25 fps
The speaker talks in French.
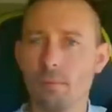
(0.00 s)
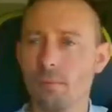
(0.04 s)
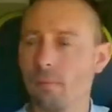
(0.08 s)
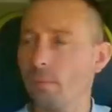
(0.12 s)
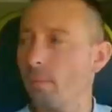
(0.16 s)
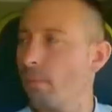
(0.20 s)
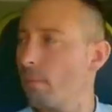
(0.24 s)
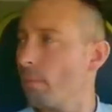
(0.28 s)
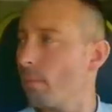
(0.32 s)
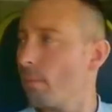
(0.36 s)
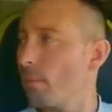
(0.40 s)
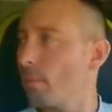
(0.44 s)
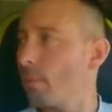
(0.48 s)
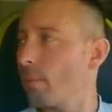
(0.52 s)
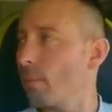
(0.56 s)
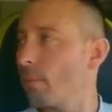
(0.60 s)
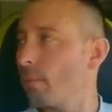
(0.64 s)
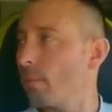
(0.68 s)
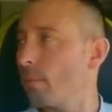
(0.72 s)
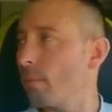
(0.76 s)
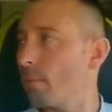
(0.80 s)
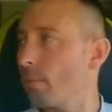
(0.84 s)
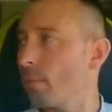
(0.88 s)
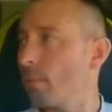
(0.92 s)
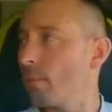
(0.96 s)
de carte, ça peut
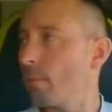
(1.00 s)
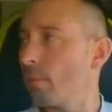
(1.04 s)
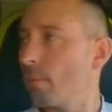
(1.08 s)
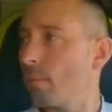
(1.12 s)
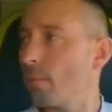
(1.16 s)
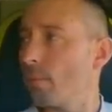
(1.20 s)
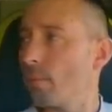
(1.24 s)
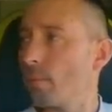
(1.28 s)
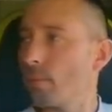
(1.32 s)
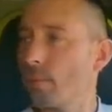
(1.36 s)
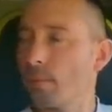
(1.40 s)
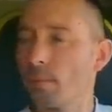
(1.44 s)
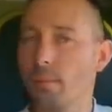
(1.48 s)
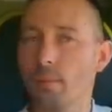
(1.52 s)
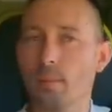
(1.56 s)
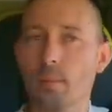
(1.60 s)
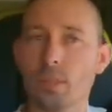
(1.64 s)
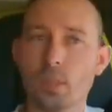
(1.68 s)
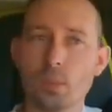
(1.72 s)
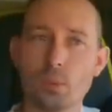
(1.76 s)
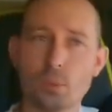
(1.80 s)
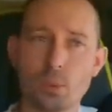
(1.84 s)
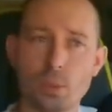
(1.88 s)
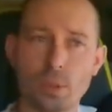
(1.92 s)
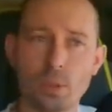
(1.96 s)
sonner à n'importe quelle
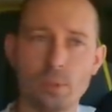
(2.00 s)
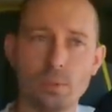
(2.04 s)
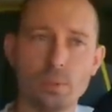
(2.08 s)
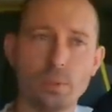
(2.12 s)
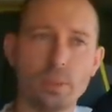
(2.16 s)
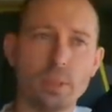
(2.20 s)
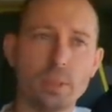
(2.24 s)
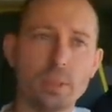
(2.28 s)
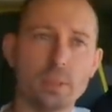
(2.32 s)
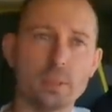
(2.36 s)
heure. Tout à fait.